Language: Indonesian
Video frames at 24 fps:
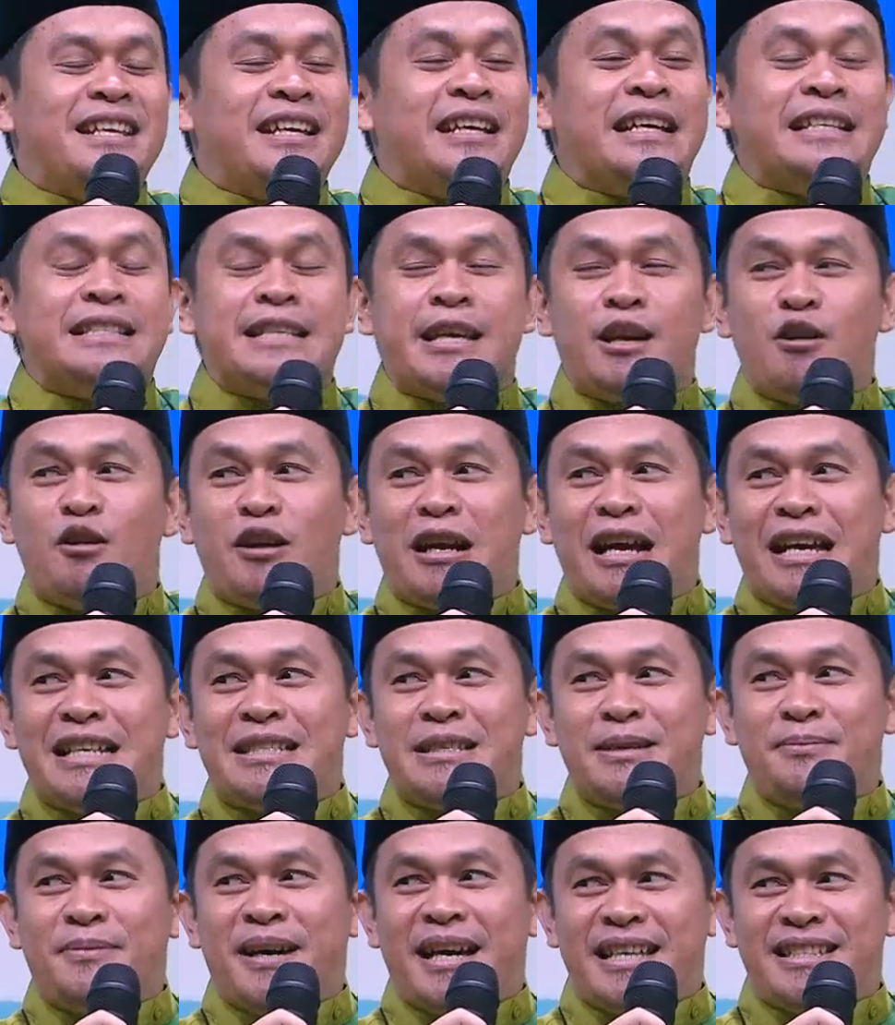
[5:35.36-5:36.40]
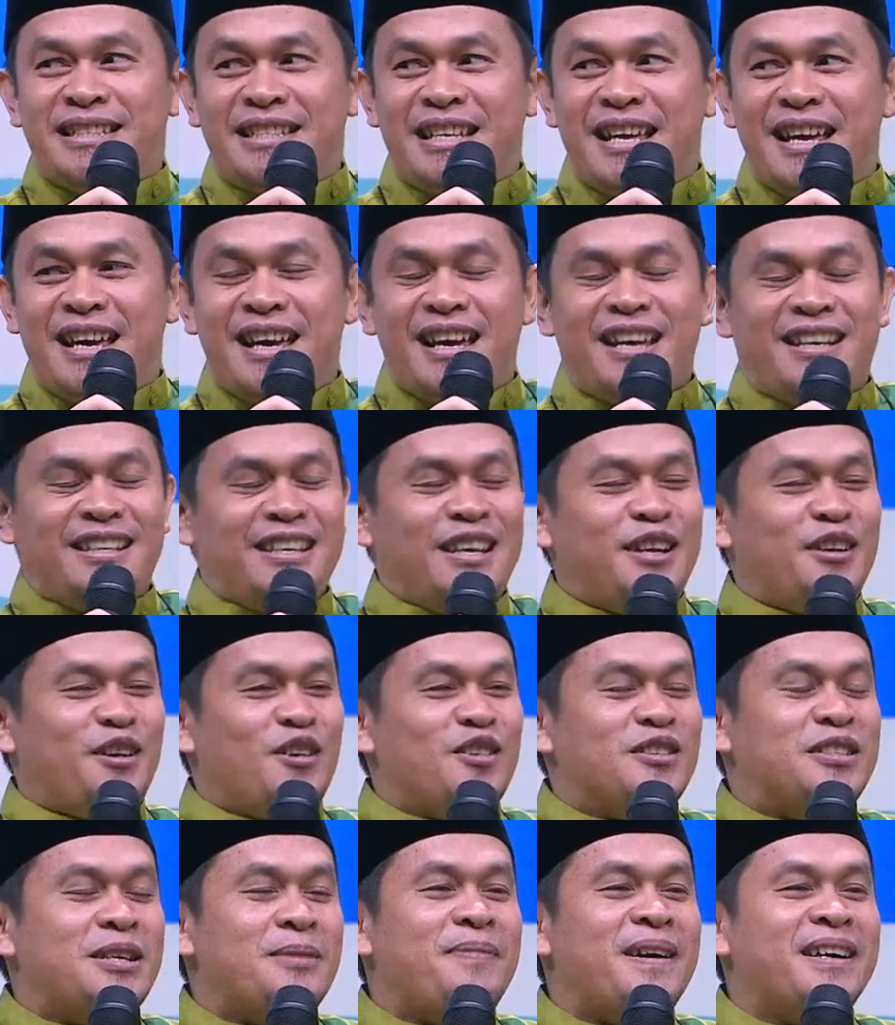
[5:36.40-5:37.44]
saya orang asli Makassar. Ya. Jadi kalau
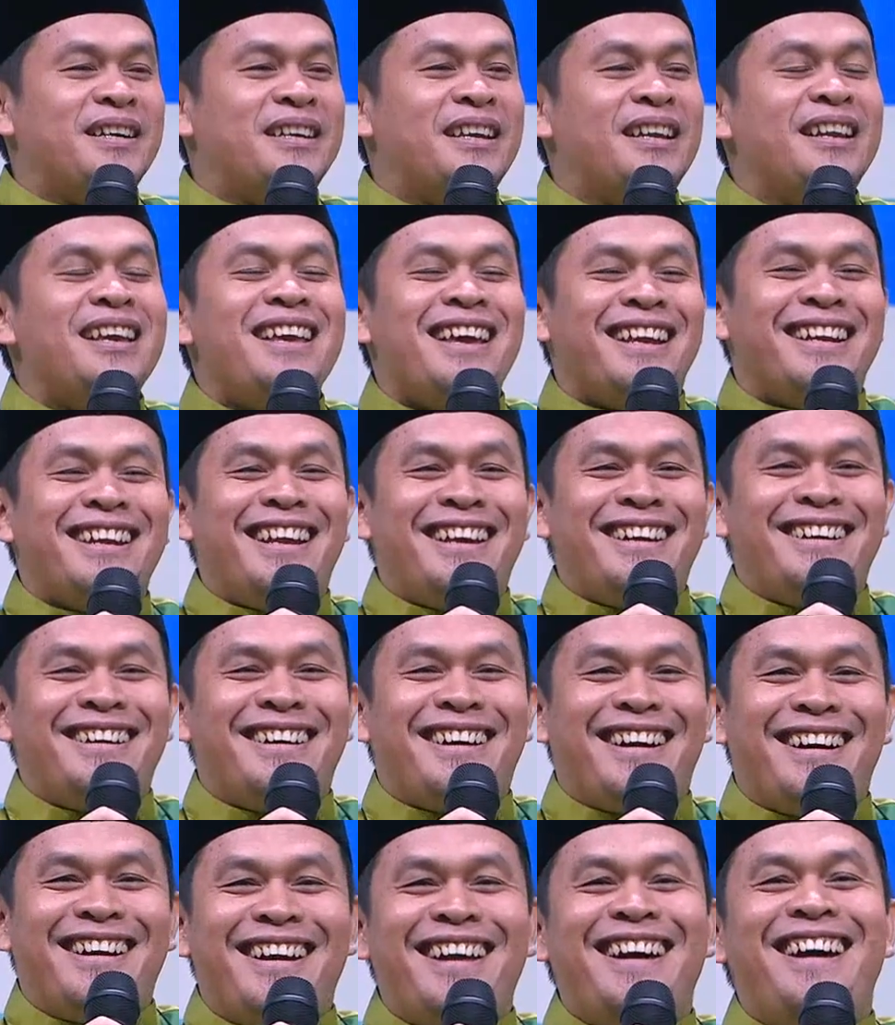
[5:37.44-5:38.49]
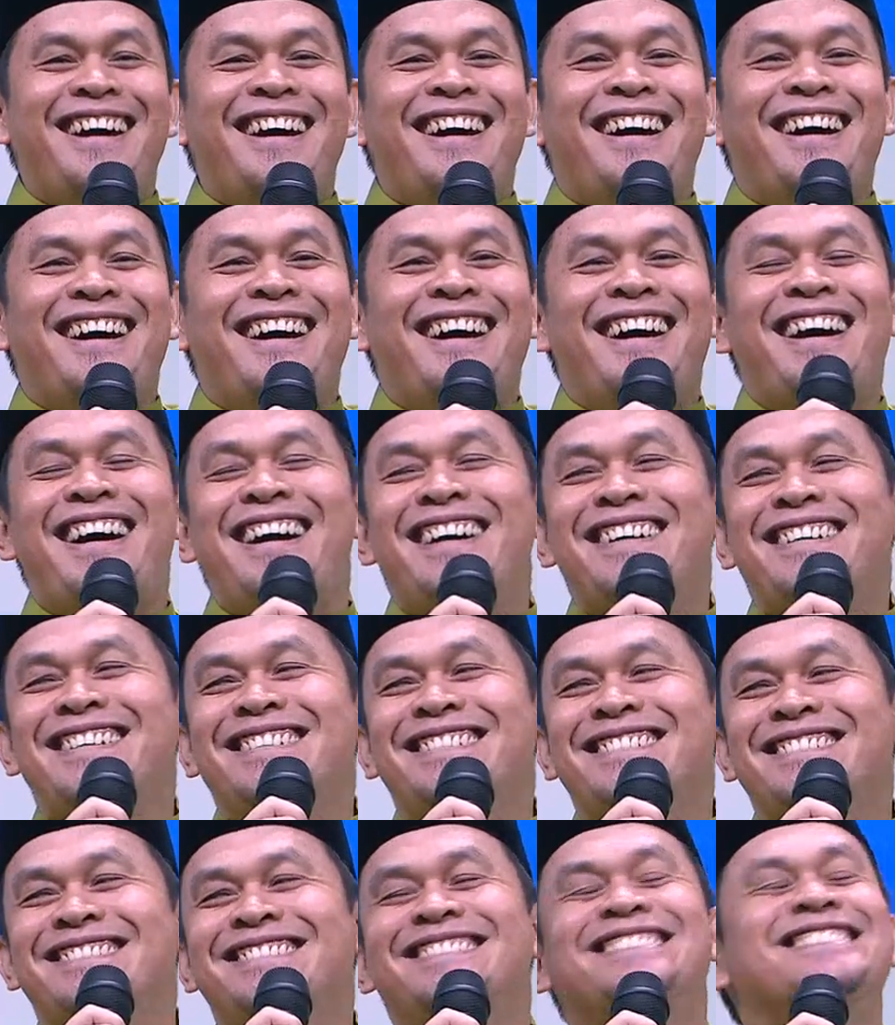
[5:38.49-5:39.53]
saya panggil Dengkanang.
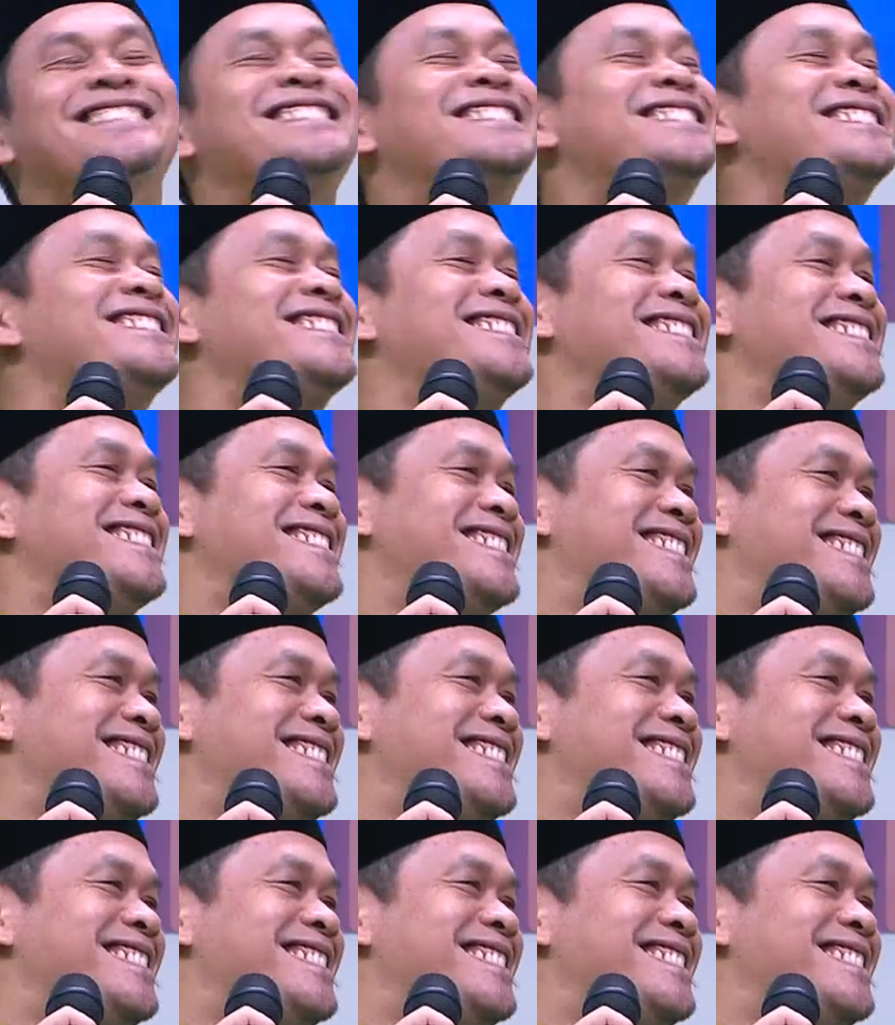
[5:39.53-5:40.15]
Oh, Dengkanang.